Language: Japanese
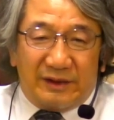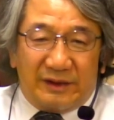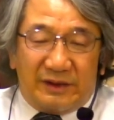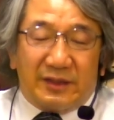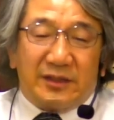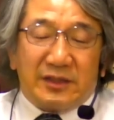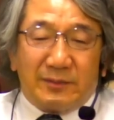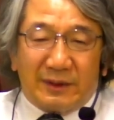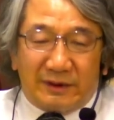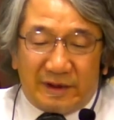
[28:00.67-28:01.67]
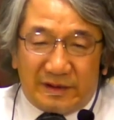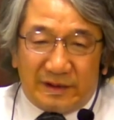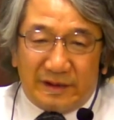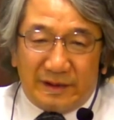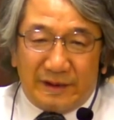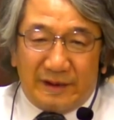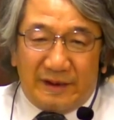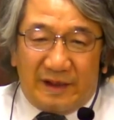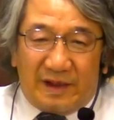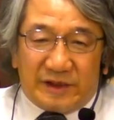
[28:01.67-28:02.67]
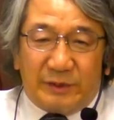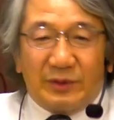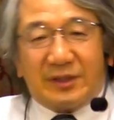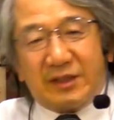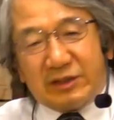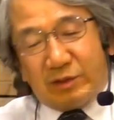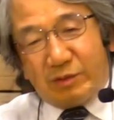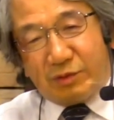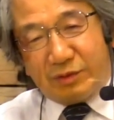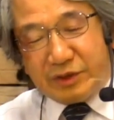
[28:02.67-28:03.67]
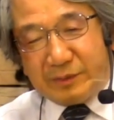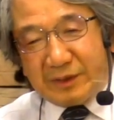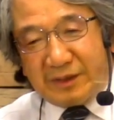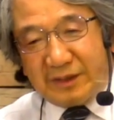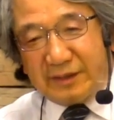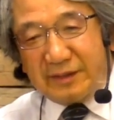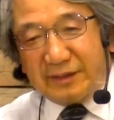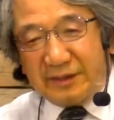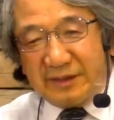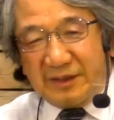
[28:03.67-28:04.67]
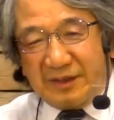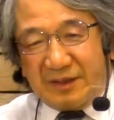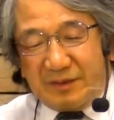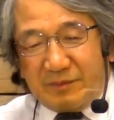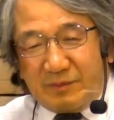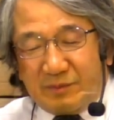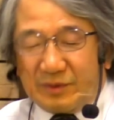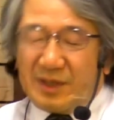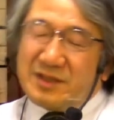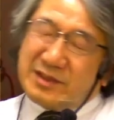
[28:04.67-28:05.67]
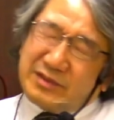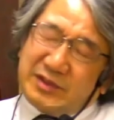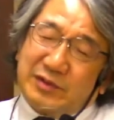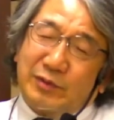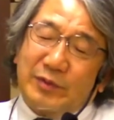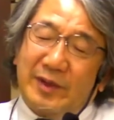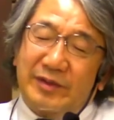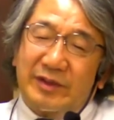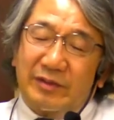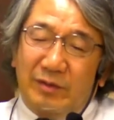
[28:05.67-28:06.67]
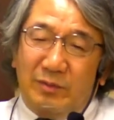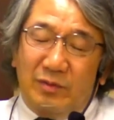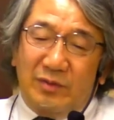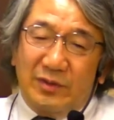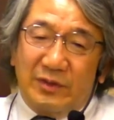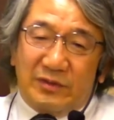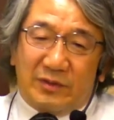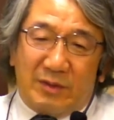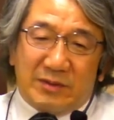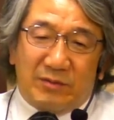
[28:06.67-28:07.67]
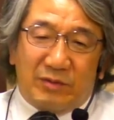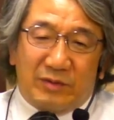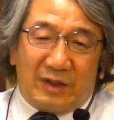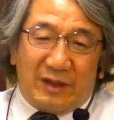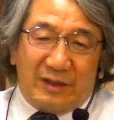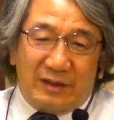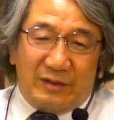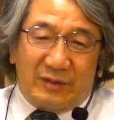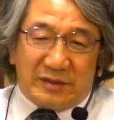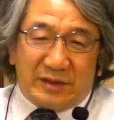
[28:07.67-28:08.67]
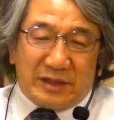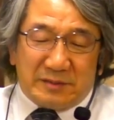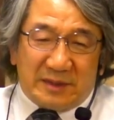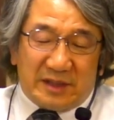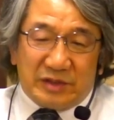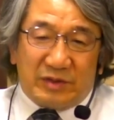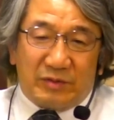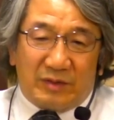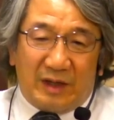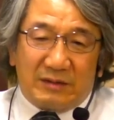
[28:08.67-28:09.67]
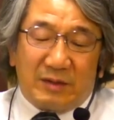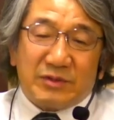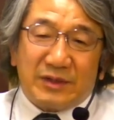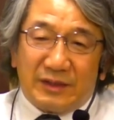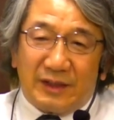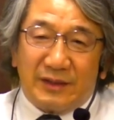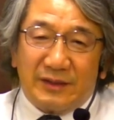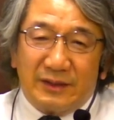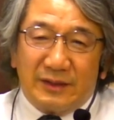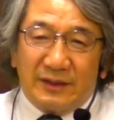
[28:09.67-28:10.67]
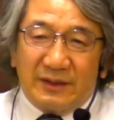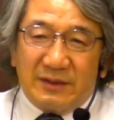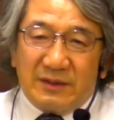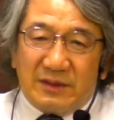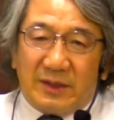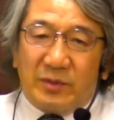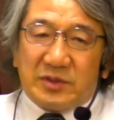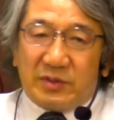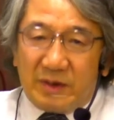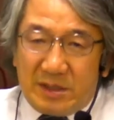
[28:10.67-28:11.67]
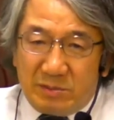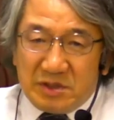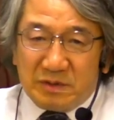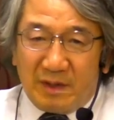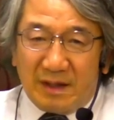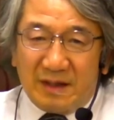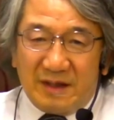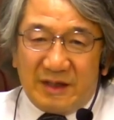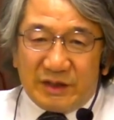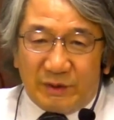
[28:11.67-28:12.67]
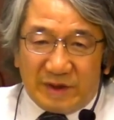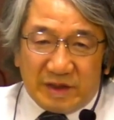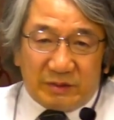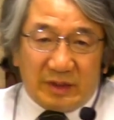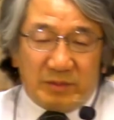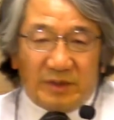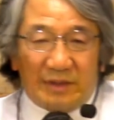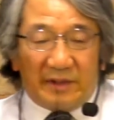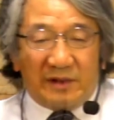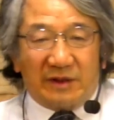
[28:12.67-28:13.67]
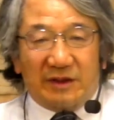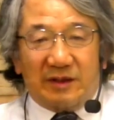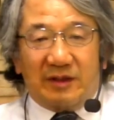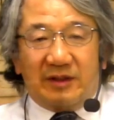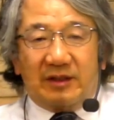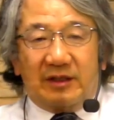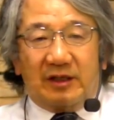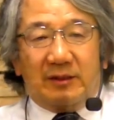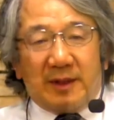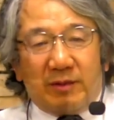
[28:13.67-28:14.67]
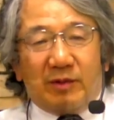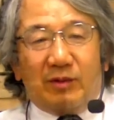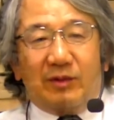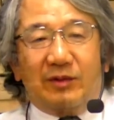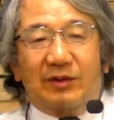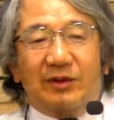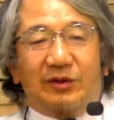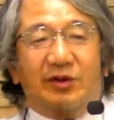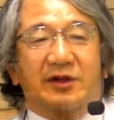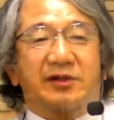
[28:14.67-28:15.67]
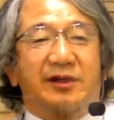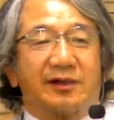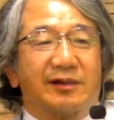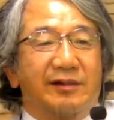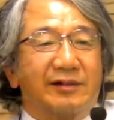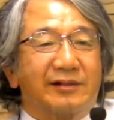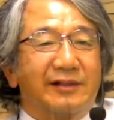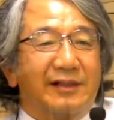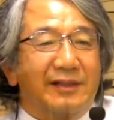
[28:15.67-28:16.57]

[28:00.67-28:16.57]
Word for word: 逃げてしまったりあ自分は正しいと思い込んでしまったり無関心というのはちょっと言葉悪いけどもう神様のことが忘れてしまったりするうことがあるかもしれないでもそれでも主はその私のために今も問いなしてくださってるんですね